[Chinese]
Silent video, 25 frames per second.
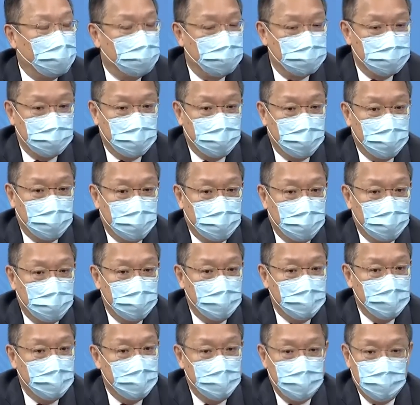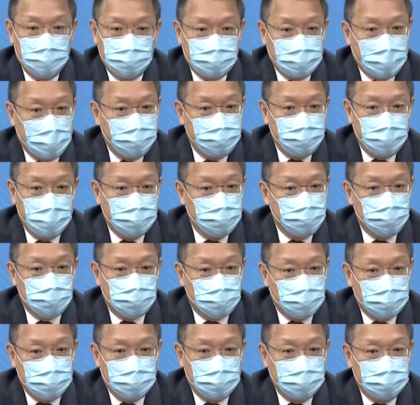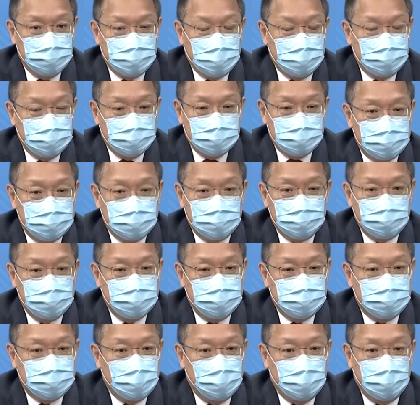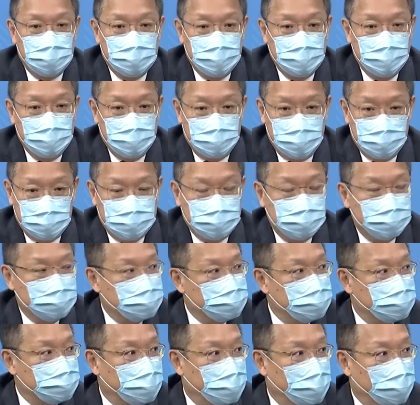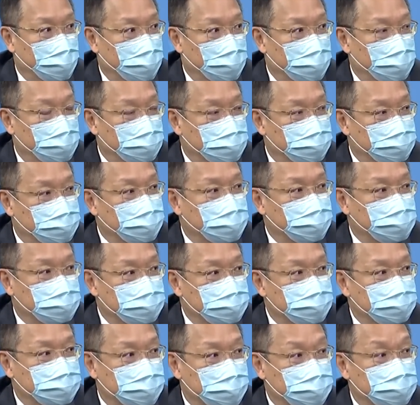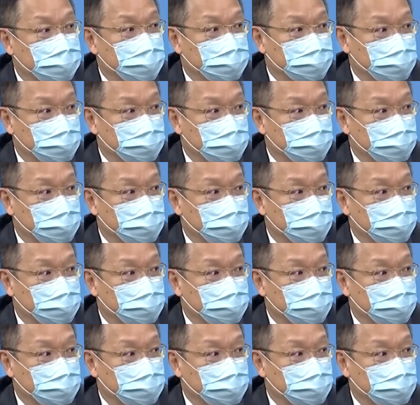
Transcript: 那单边主义在这个界上已经是哈，这个世界上的